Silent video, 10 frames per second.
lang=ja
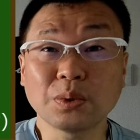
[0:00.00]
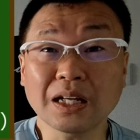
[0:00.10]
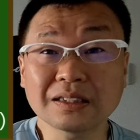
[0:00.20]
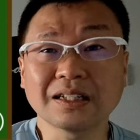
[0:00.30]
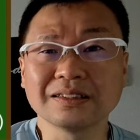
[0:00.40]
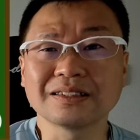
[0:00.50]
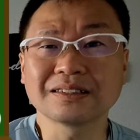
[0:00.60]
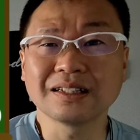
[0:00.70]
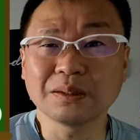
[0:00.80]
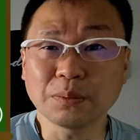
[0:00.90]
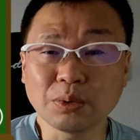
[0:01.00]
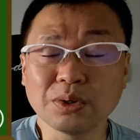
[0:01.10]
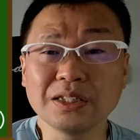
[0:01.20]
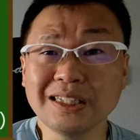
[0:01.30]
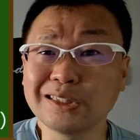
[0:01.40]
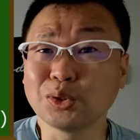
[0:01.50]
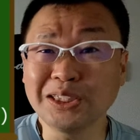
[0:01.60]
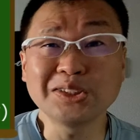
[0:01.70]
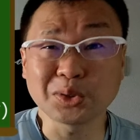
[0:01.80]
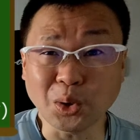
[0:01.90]
ろはあったんですけれども、いいぞい
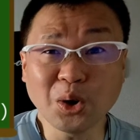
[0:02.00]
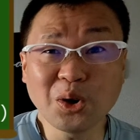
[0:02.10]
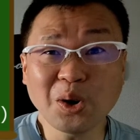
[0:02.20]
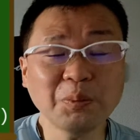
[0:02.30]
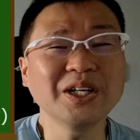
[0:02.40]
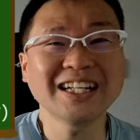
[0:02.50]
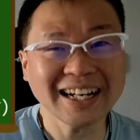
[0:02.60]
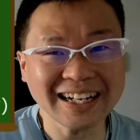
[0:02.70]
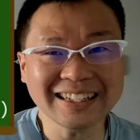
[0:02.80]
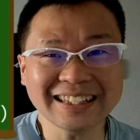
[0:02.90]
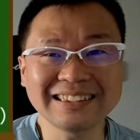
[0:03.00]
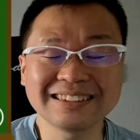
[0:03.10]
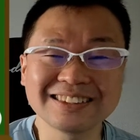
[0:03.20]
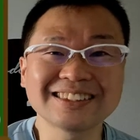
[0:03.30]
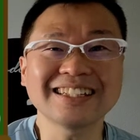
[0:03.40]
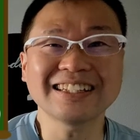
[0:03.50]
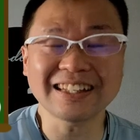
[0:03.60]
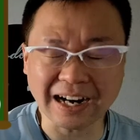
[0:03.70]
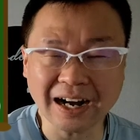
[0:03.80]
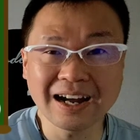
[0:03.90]
いぞと思いながらや、続けて
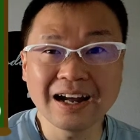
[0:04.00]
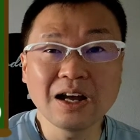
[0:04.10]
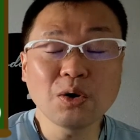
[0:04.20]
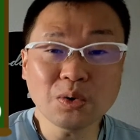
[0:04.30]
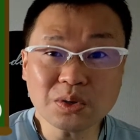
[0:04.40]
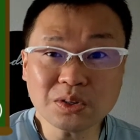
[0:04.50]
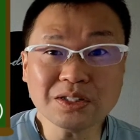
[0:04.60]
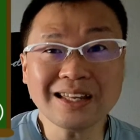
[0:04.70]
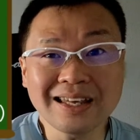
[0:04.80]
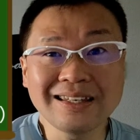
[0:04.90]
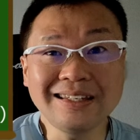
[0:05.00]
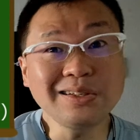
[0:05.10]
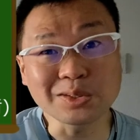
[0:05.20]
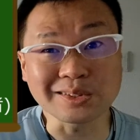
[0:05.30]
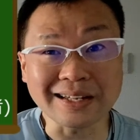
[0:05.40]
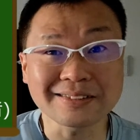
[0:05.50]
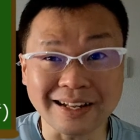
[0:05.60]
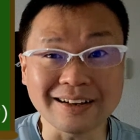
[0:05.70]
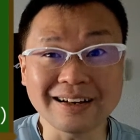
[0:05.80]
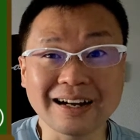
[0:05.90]
たら、本当にね、いいことたく
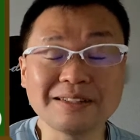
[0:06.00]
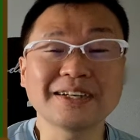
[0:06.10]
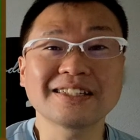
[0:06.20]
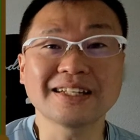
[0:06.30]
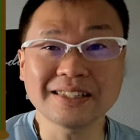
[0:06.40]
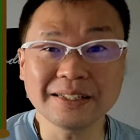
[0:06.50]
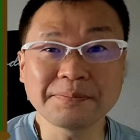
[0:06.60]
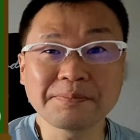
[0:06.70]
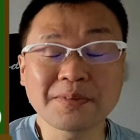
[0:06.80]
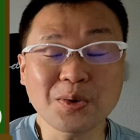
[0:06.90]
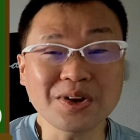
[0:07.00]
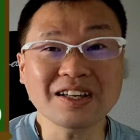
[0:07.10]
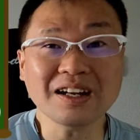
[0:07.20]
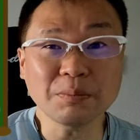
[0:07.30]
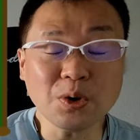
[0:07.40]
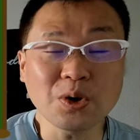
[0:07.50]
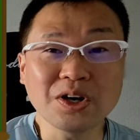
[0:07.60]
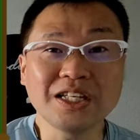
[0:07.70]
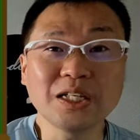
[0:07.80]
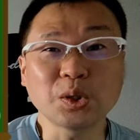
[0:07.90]
さんありましたし、これから
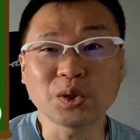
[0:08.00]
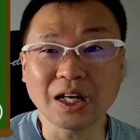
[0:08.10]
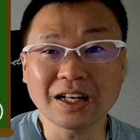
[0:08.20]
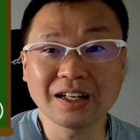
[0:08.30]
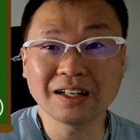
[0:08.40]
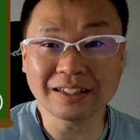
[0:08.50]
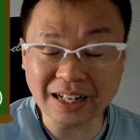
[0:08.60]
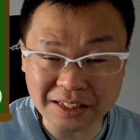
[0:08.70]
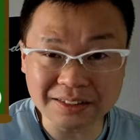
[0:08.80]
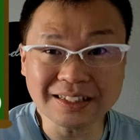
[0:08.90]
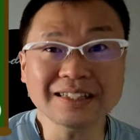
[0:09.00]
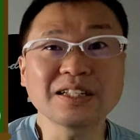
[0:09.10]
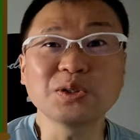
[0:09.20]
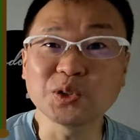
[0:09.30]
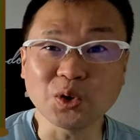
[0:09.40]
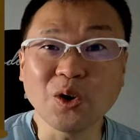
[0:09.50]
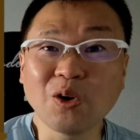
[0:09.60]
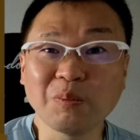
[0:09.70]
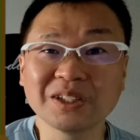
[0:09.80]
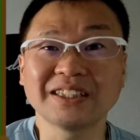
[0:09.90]
もいいことが必ずやってくると
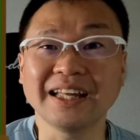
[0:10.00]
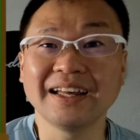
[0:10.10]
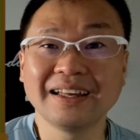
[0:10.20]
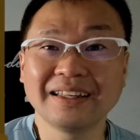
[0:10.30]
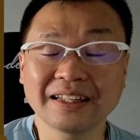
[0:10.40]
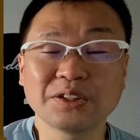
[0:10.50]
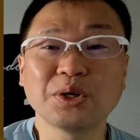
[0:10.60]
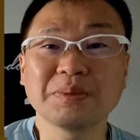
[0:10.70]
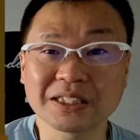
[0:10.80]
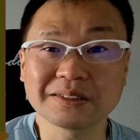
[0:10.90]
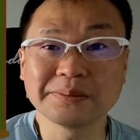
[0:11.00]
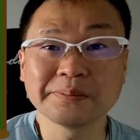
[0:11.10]
思ってやっております。